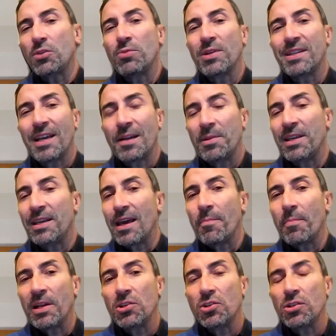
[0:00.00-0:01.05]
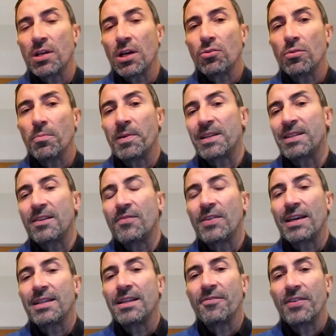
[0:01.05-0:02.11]
due termini che hai appena citato per dirvi
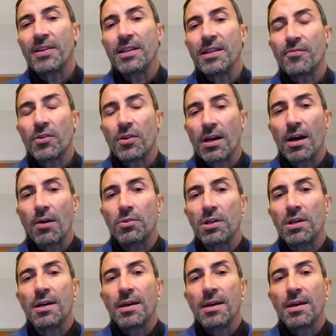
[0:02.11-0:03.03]
che Defender for Cloud